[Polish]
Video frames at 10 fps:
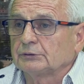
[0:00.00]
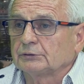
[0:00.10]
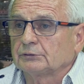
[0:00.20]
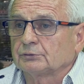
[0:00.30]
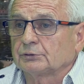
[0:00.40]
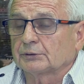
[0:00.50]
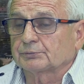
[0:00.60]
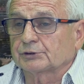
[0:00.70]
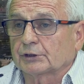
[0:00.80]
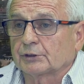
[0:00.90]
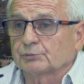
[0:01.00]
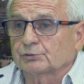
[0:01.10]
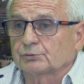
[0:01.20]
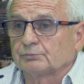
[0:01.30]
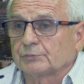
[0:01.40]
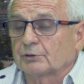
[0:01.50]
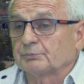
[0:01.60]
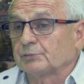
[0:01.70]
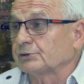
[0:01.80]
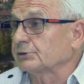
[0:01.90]
Ja przyjechałem już tu,
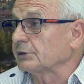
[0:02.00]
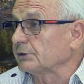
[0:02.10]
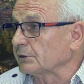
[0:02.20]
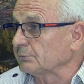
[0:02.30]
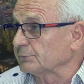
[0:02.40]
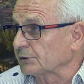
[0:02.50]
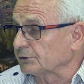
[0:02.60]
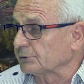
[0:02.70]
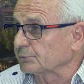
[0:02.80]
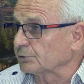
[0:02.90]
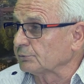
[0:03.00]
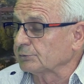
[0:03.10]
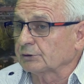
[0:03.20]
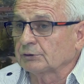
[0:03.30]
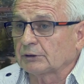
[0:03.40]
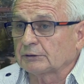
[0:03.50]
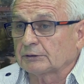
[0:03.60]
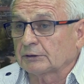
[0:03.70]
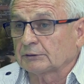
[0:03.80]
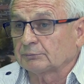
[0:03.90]
miałem być trenerem zastępczym
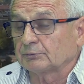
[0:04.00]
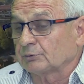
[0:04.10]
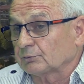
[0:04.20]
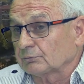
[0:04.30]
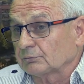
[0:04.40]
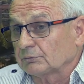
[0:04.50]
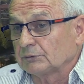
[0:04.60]
jego, ale on